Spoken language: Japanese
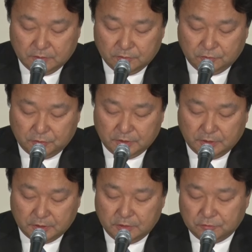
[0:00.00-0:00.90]
それ
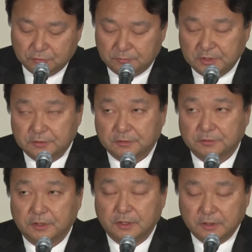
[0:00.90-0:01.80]
だけにとどまらずで
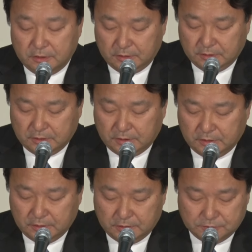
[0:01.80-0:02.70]
すね
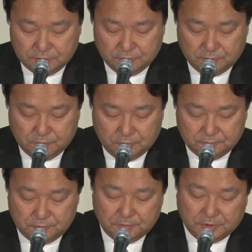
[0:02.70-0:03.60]
海外事業も
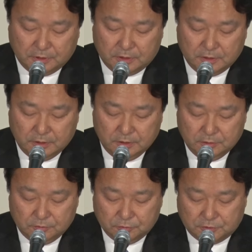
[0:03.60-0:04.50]
含めた
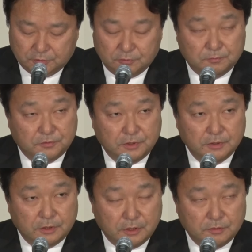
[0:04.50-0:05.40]
当社グループ
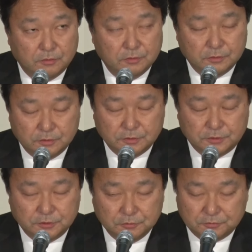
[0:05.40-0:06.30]
全体の
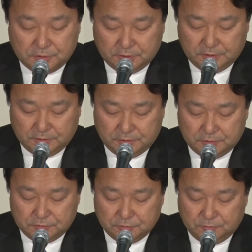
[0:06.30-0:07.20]
持続的な
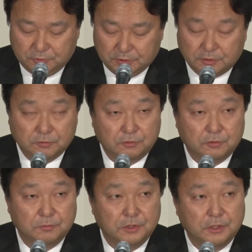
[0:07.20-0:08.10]
成長に向けた取り
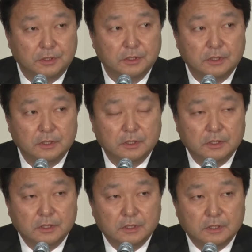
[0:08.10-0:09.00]
組みに
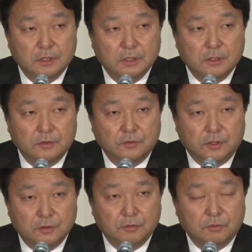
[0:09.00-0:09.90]

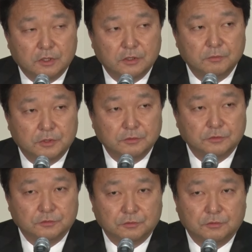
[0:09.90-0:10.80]
全力を傾ける
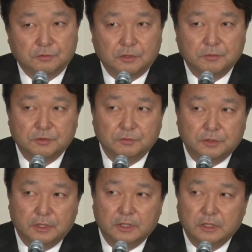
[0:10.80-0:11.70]
所存でございますの
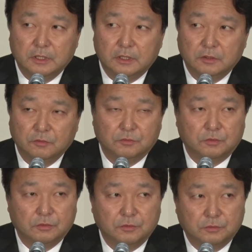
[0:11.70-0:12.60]
で、どう
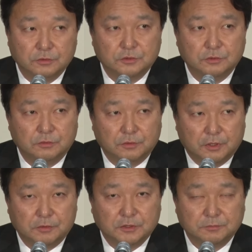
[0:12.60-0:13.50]
ぞよろしくお
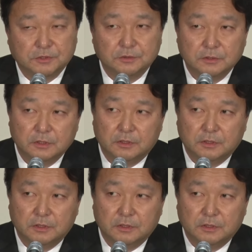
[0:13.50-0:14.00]
願いいたします。